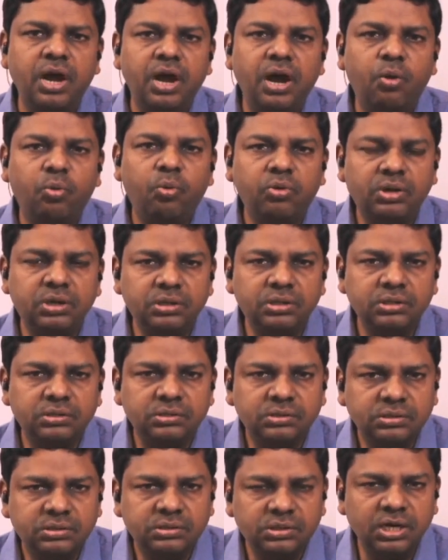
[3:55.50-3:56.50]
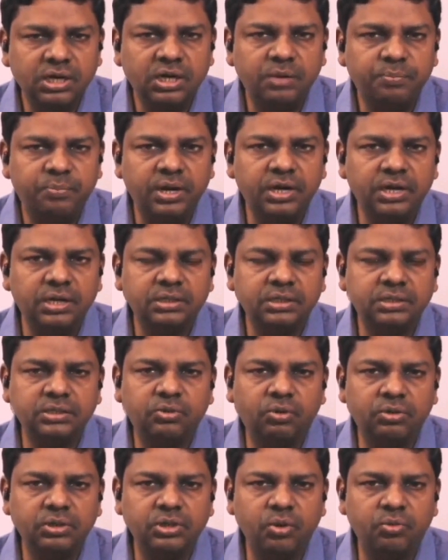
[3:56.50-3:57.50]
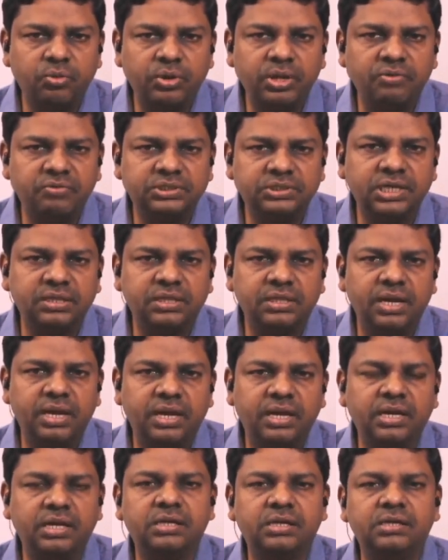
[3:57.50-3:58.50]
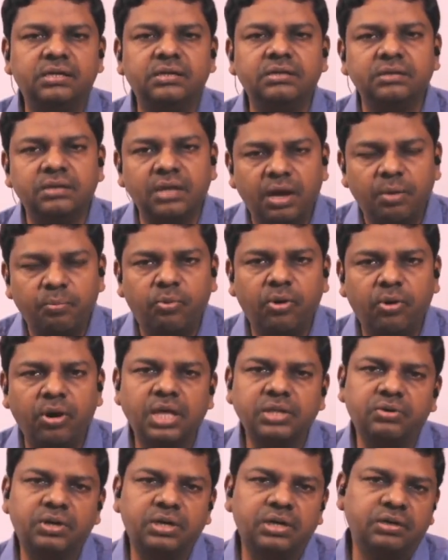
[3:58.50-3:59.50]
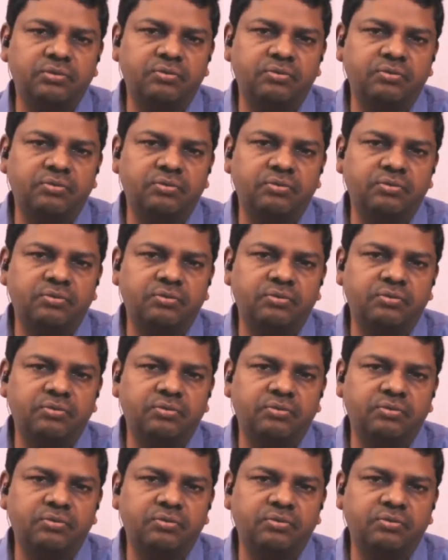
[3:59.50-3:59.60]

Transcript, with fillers: உங்கள் நீங்கள் பிள்ளைகளுக்கு கொடுக்கக்கூடிய விஷயத்திலே நீங்கள் பொல்லாதவர்கள் என்று